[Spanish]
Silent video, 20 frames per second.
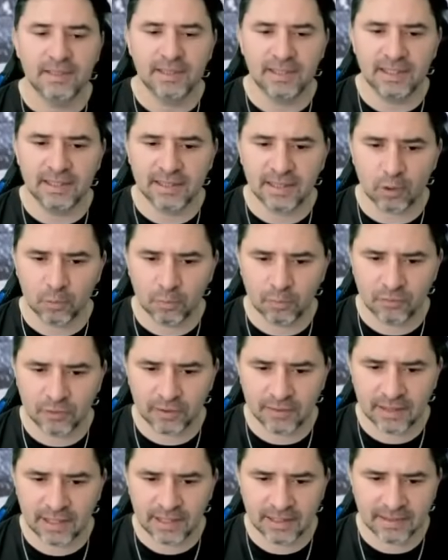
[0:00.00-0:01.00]

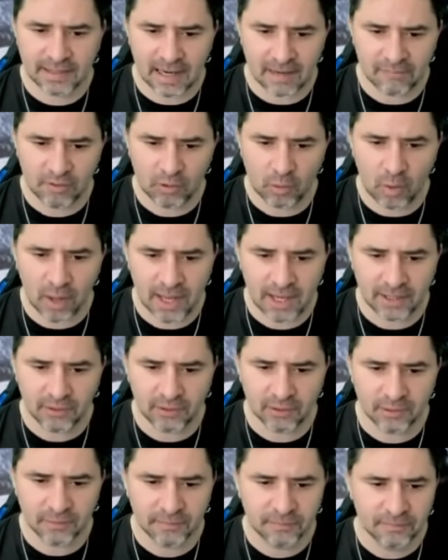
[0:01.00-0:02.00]
Interrupción del tráfico
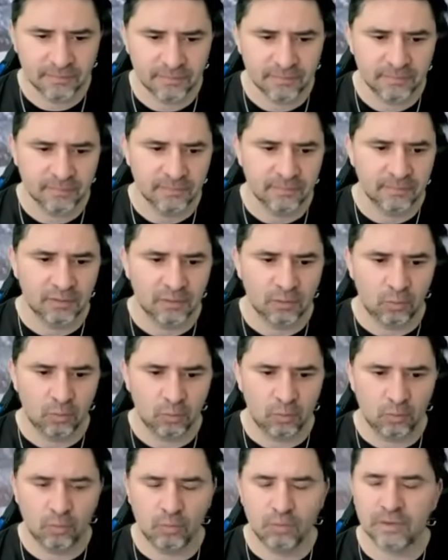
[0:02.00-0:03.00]
aéreo.
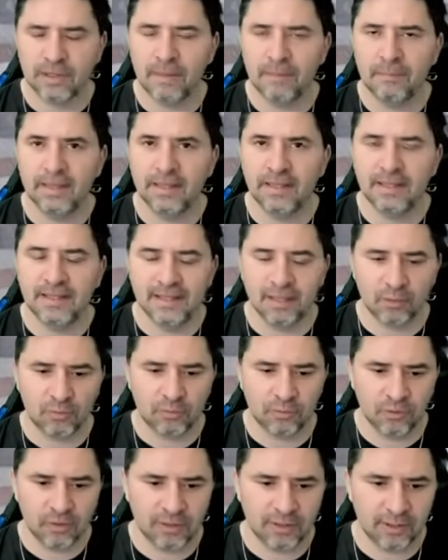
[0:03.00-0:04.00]
Hubo también
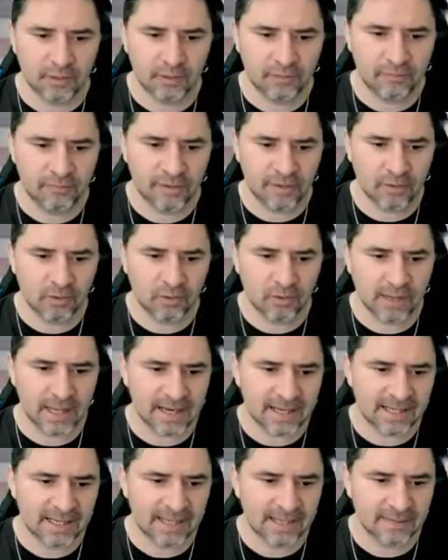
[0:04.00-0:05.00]
interrupción de los
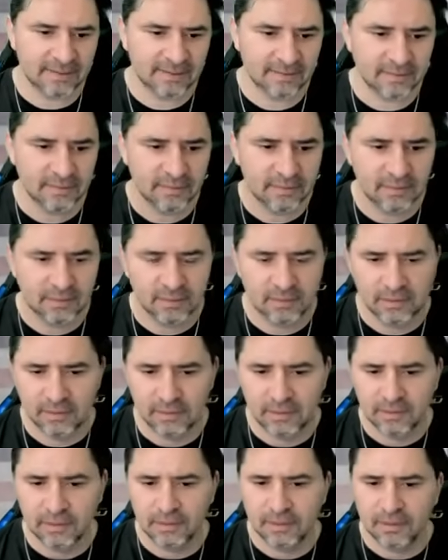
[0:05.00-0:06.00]
ferrocarriles.
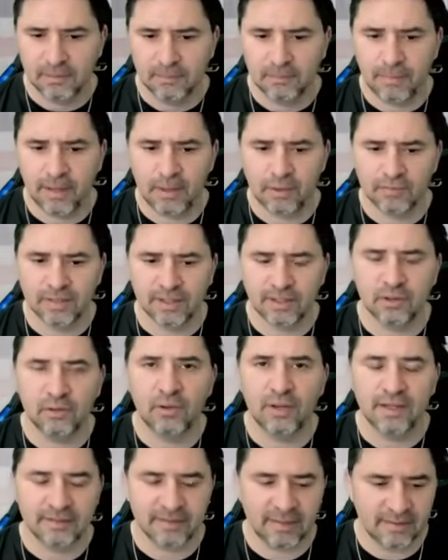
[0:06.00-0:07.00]
Varios
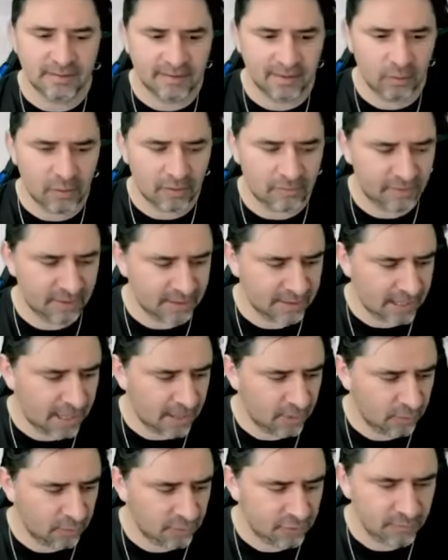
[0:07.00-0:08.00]
sectores han sido
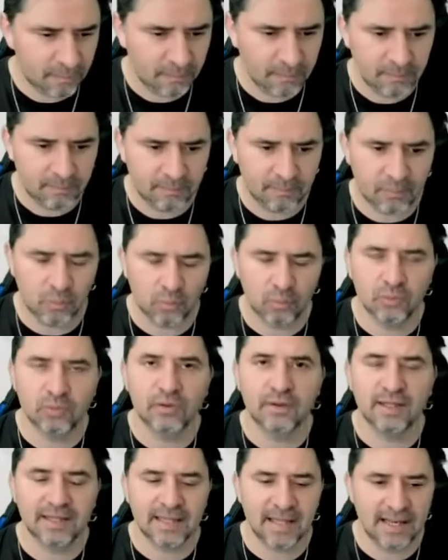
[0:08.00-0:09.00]
afectados
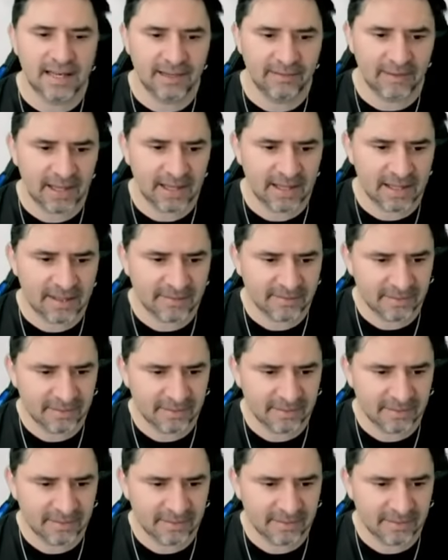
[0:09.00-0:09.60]
producto de estas nevadas